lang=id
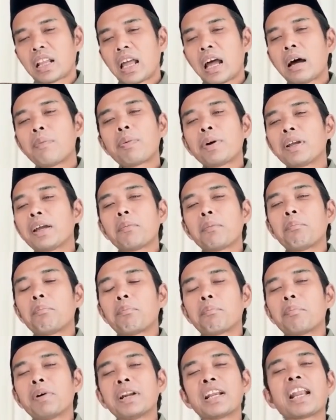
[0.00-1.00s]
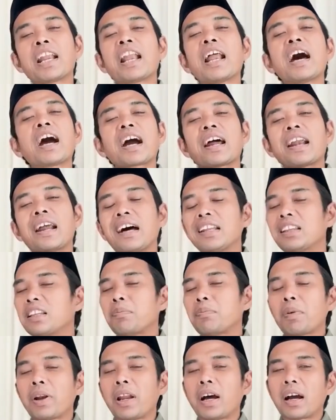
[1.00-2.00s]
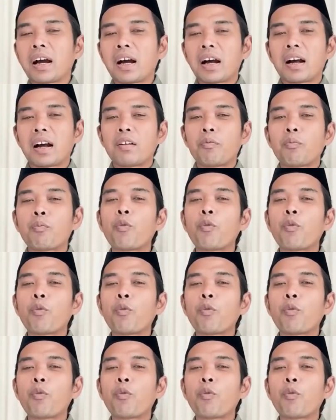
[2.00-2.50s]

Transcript: Apa yang menenangkan hati pedagang?